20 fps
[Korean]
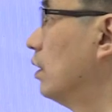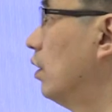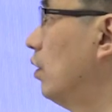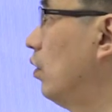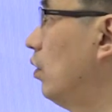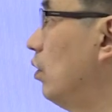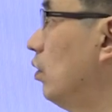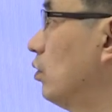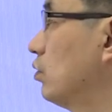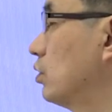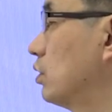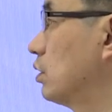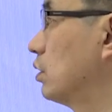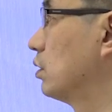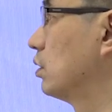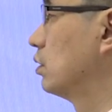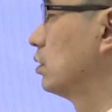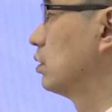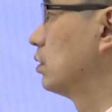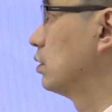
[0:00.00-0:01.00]
어,
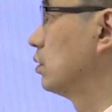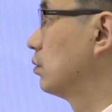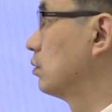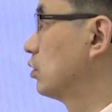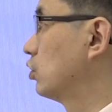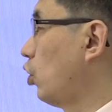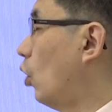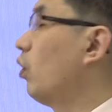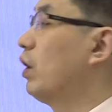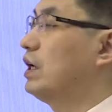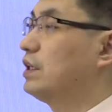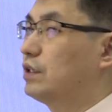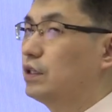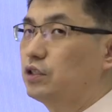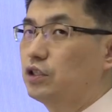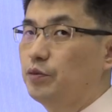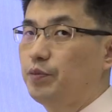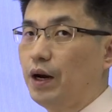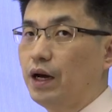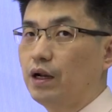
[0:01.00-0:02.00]

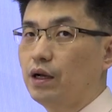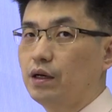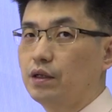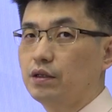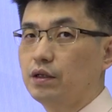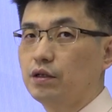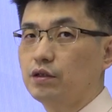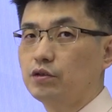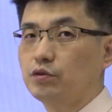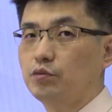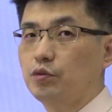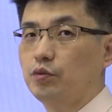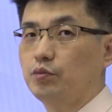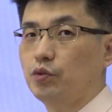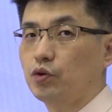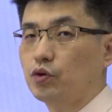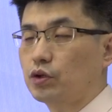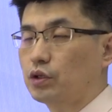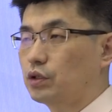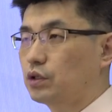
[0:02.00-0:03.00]
전환사채 발행한다 그러면
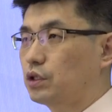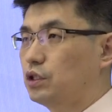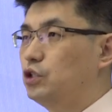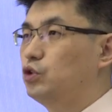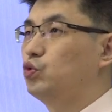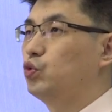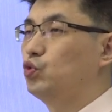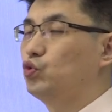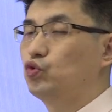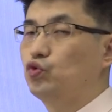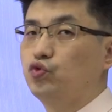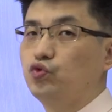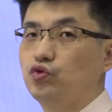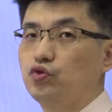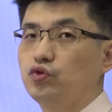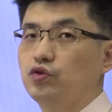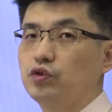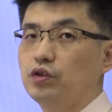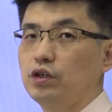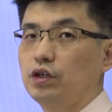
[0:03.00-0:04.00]
뭐 기존
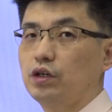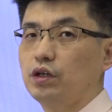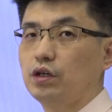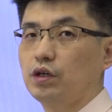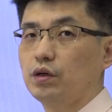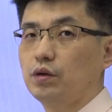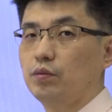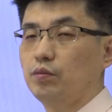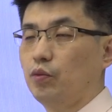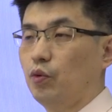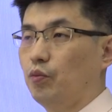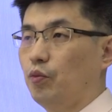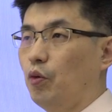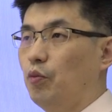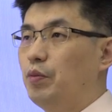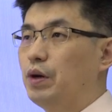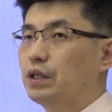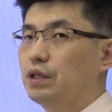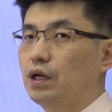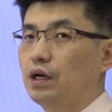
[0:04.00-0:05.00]
주주들이 뭐
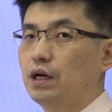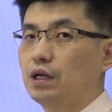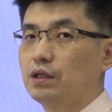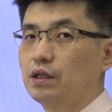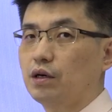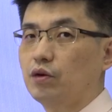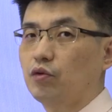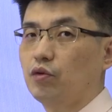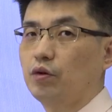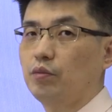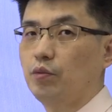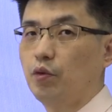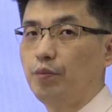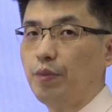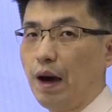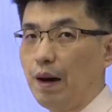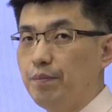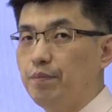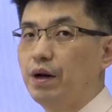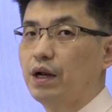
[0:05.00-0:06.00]
못마땅하다거나 뭐
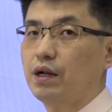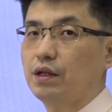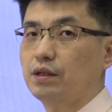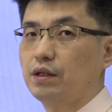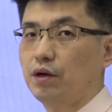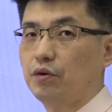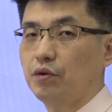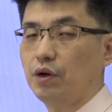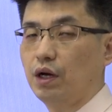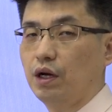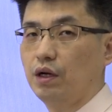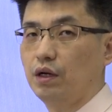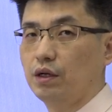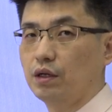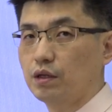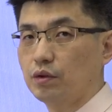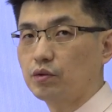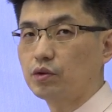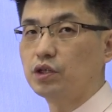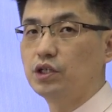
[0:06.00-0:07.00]
반발한다거나 어,
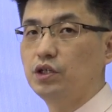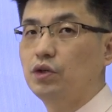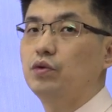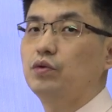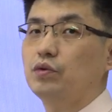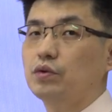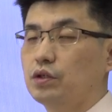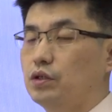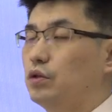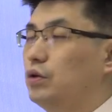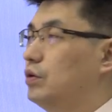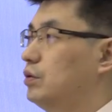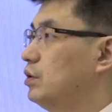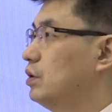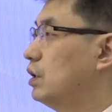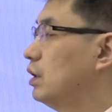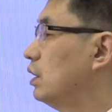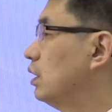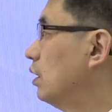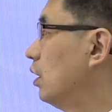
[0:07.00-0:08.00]
뭐 그런 그런
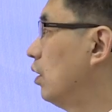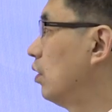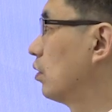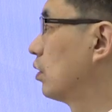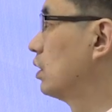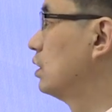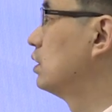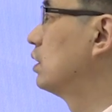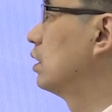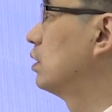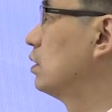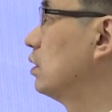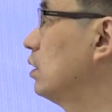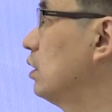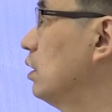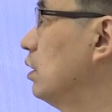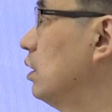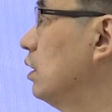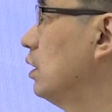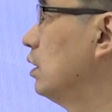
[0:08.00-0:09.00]
어,
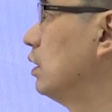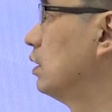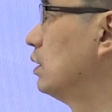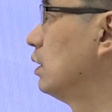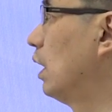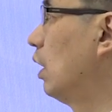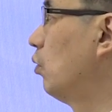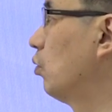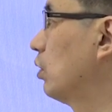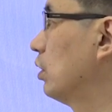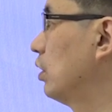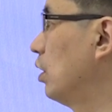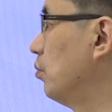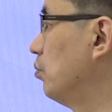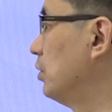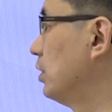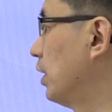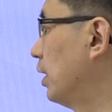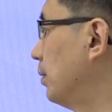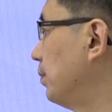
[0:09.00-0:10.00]
기사들이 나오게
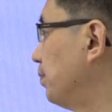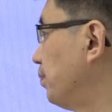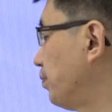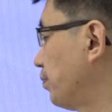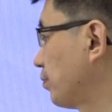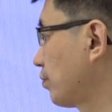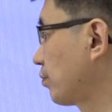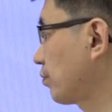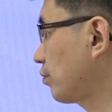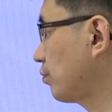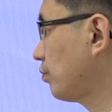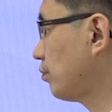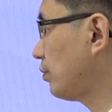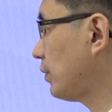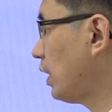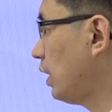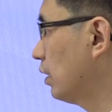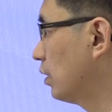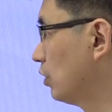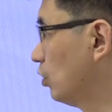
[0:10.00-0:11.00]
됩니다.
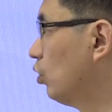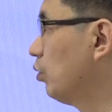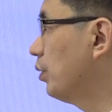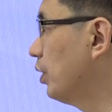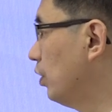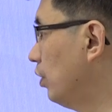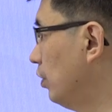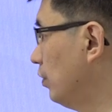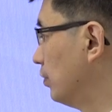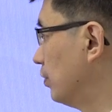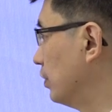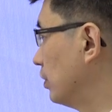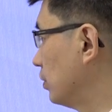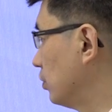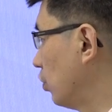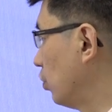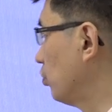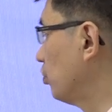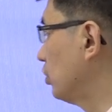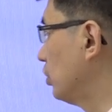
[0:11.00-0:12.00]
그러면
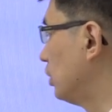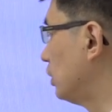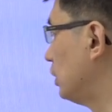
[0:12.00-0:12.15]
여러분들이